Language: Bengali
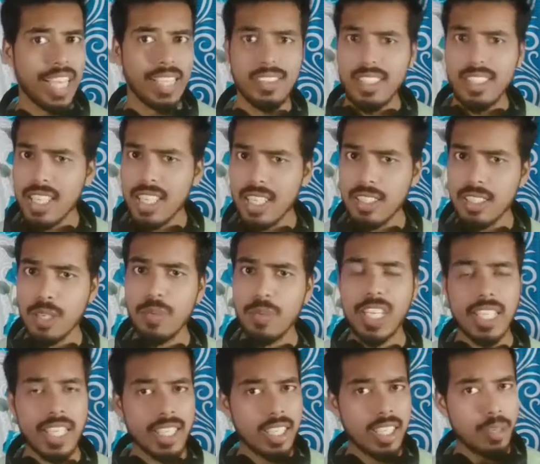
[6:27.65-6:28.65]
প্রাইসিংয়ের হিসেবে
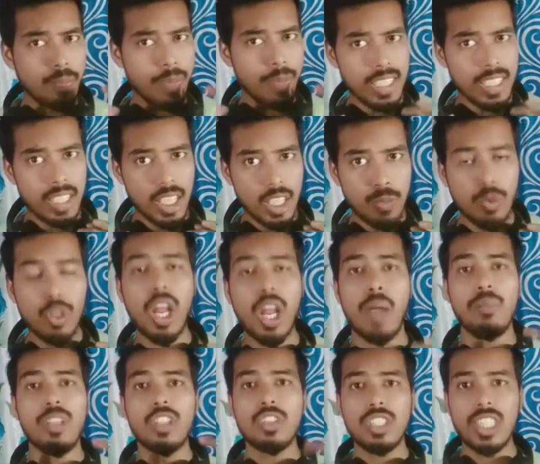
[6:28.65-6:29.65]
এটি একটি বেস্ট হেডফোন
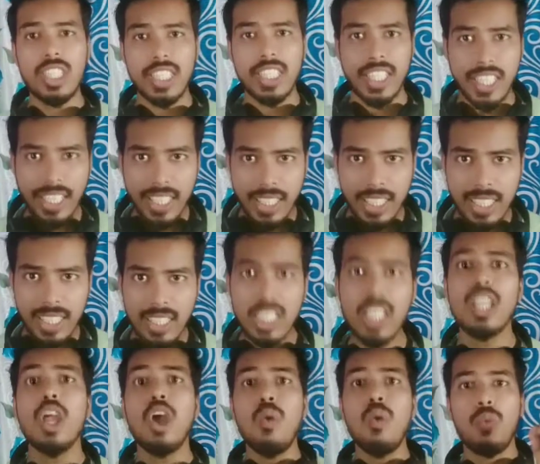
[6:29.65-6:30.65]
আমি যদি এটিকে রেটিং
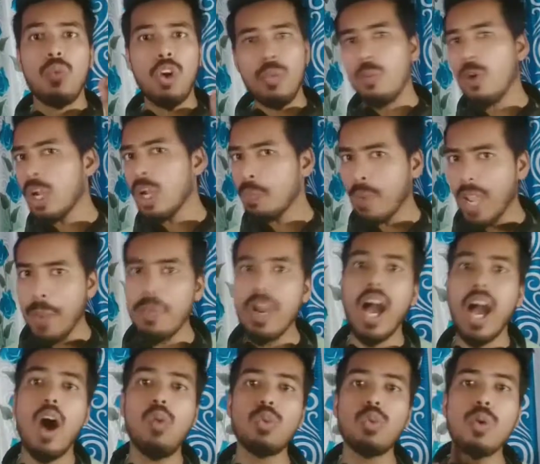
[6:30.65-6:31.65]
দিই ফোর পয়েন্ট ফাইভ
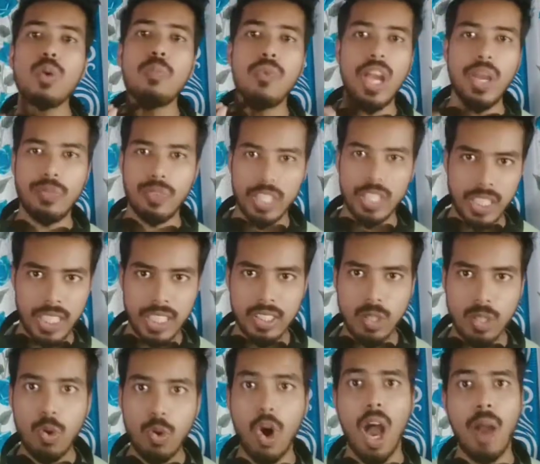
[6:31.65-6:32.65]
আউট অফ ফাইভ রেটিং
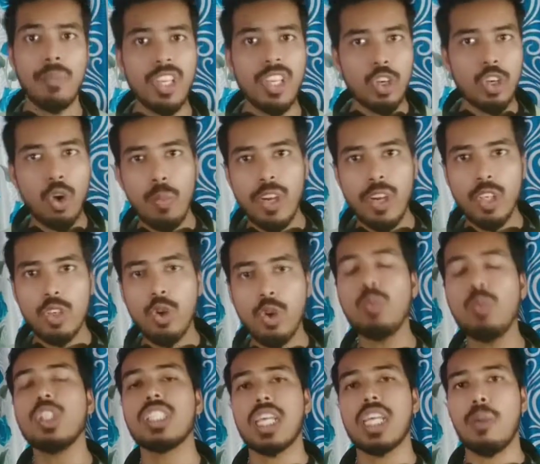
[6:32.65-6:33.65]
দিব আমি রিকমেন্ড
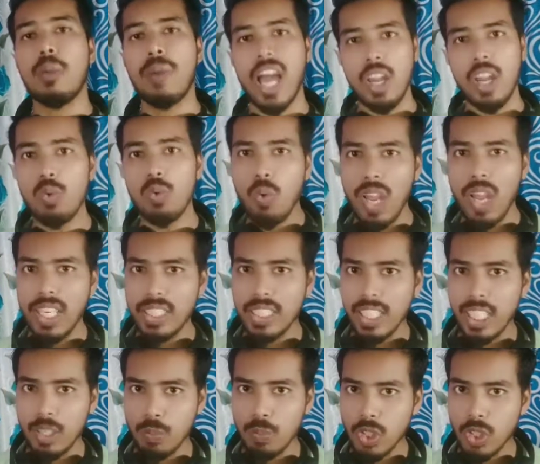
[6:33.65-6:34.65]
করবো যারা ভালো কোয়ালিটি
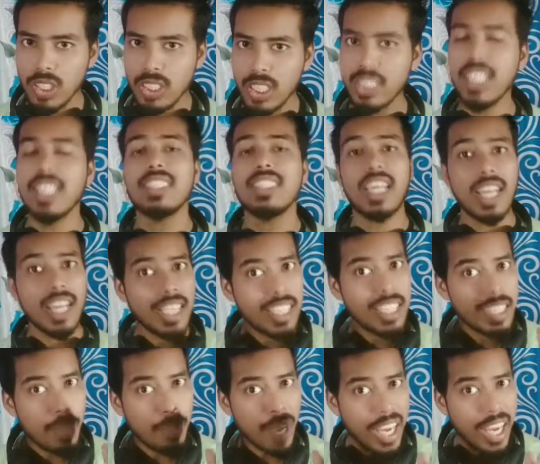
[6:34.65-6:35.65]
হেডফোন নিতে চাই তারা
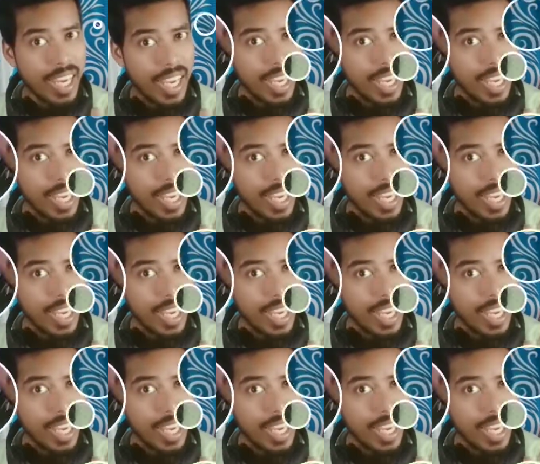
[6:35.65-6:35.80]
নিতে পারে